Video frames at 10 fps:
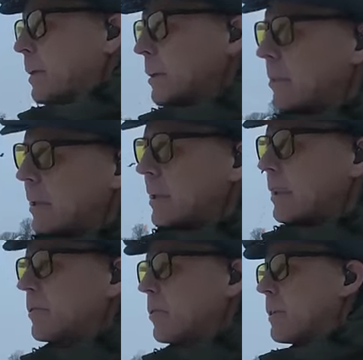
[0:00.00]
была
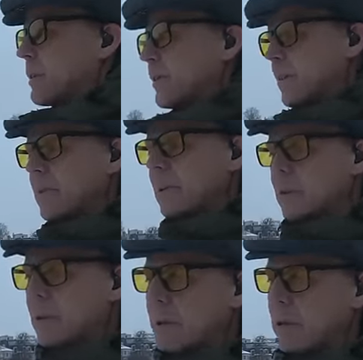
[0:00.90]
организована эта
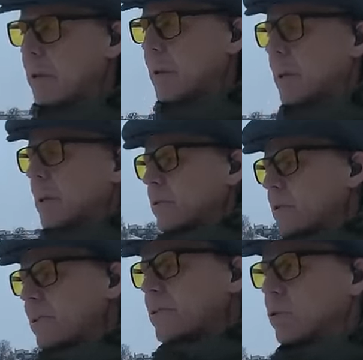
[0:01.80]
самая
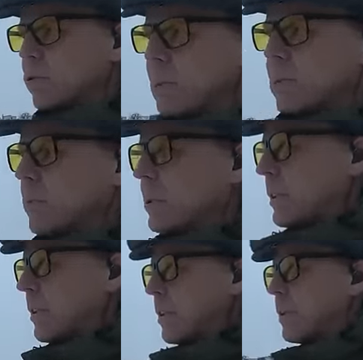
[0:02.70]
Государственная Дума. То
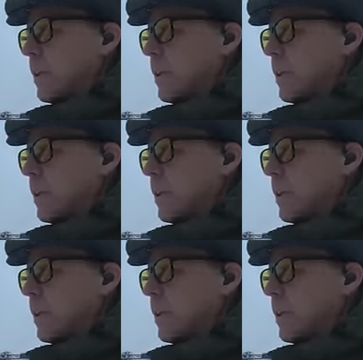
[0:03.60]
есть